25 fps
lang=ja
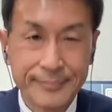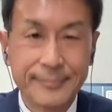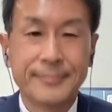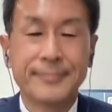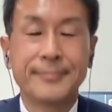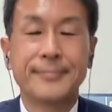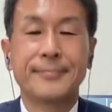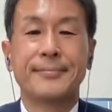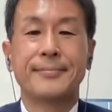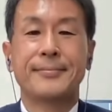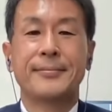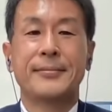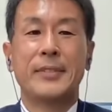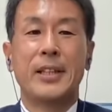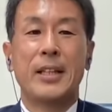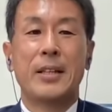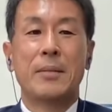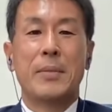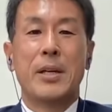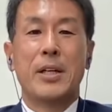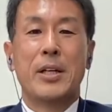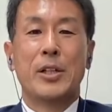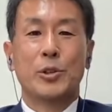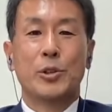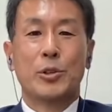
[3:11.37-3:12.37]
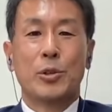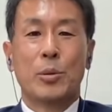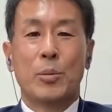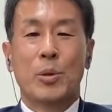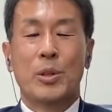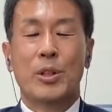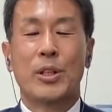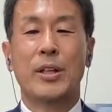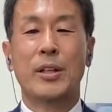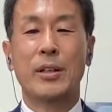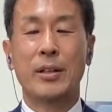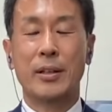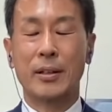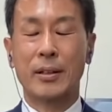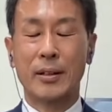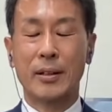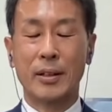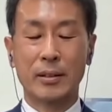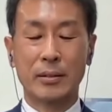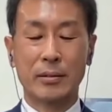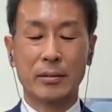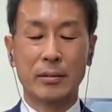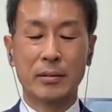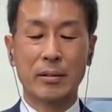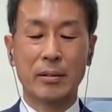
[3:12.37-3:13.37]
うんうん、で明治ともに
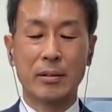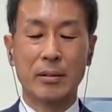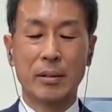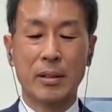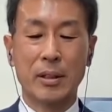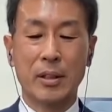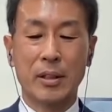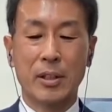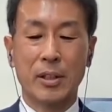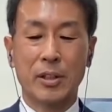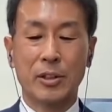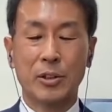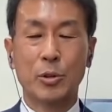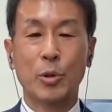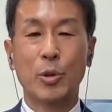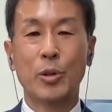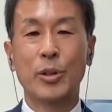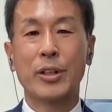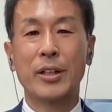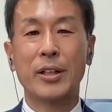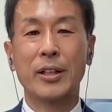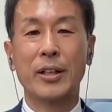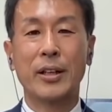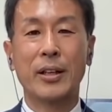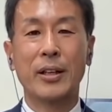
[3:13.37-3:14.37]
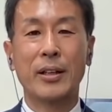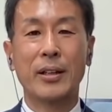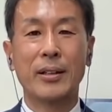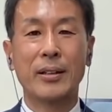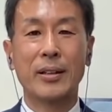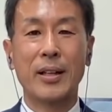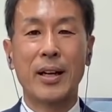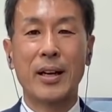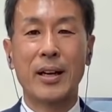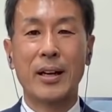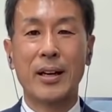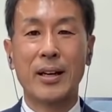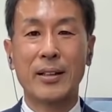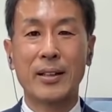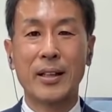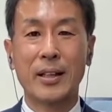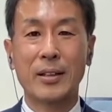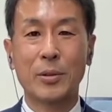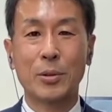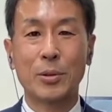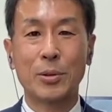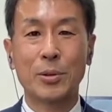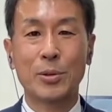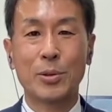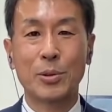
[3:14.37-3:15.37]
あの総理になられ
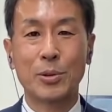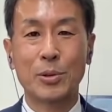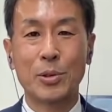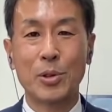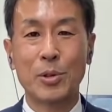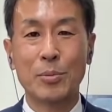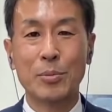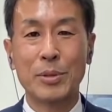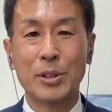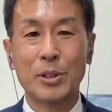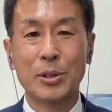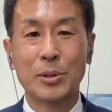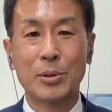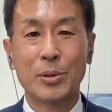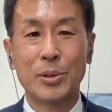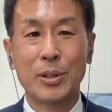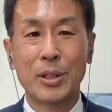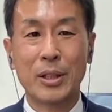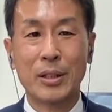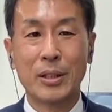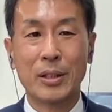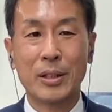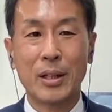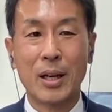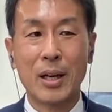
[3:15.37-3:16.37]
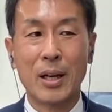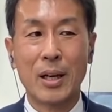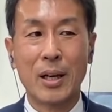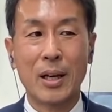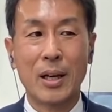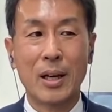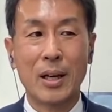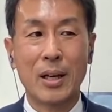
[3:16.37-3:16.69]
たということを見届けた、